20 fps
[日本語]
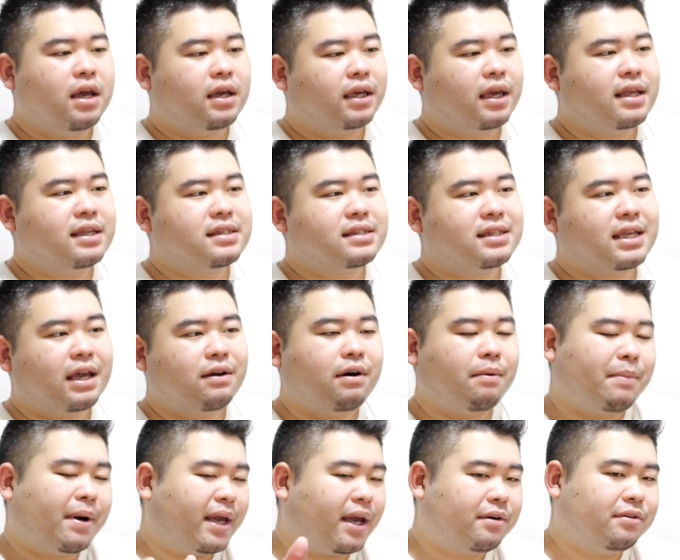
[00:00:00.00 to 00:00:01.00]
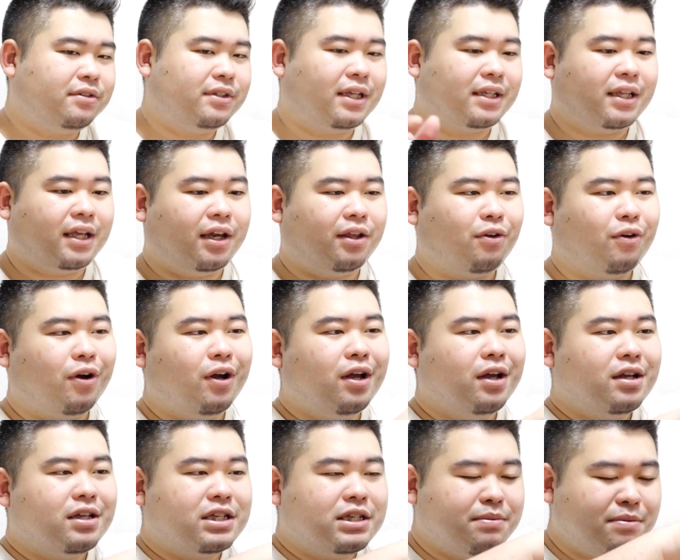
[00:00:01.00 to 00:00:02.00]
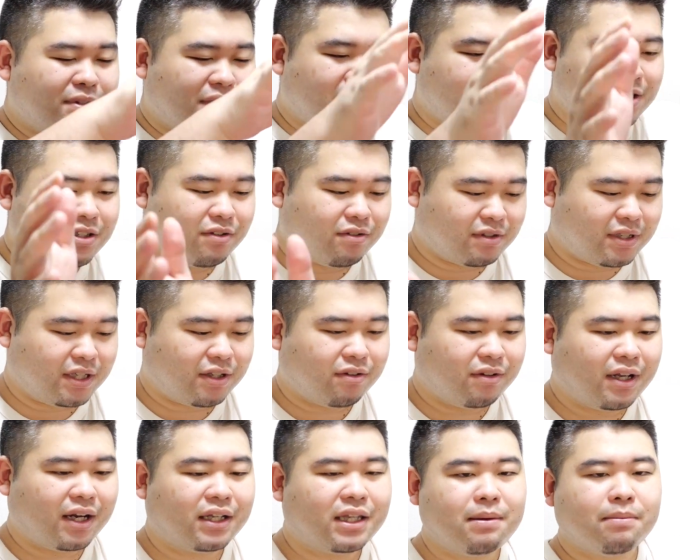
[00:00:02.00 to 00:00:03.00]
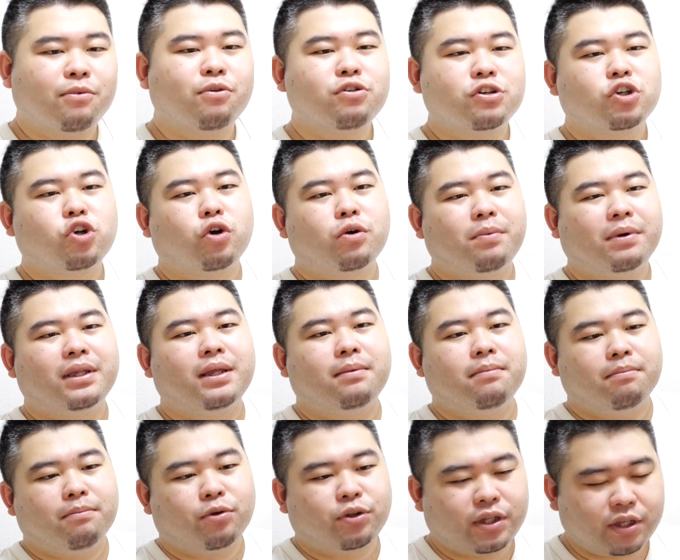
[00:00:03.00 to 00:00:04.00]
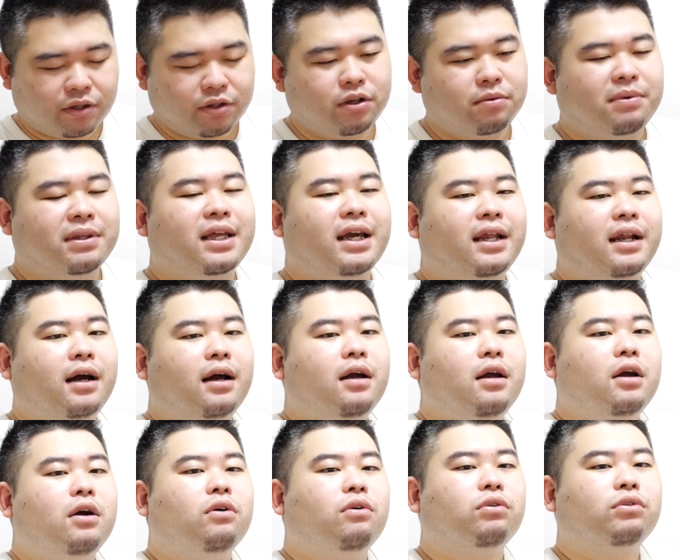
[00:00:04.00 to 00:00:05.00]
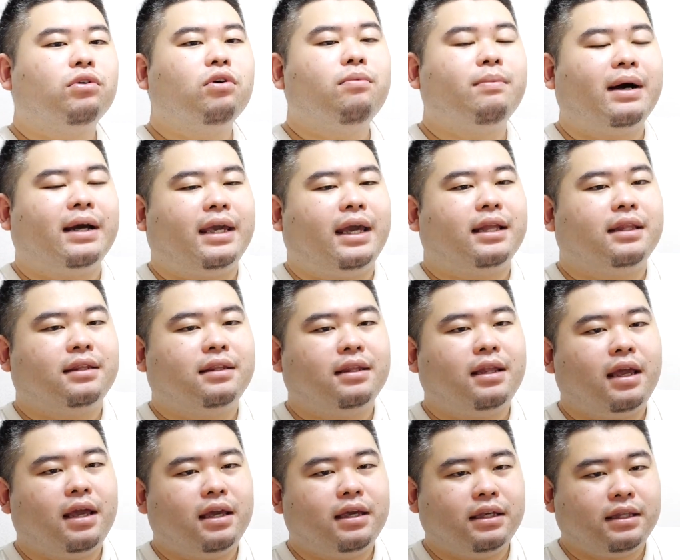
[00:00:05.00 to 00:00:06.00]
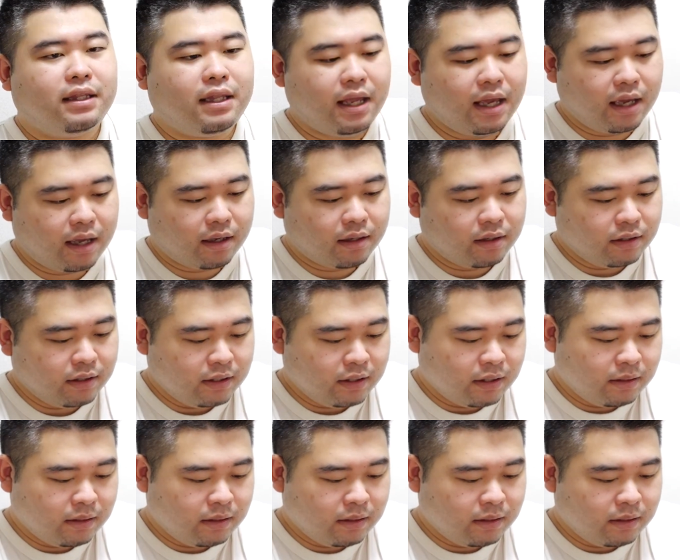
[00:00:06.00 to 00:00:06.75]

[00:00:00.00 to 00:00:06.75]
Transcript: 決済はまあ Yahoo なんだけど、自分たちのサイトの中で申し込みまで持ってくるみたいなことをまあやっていて、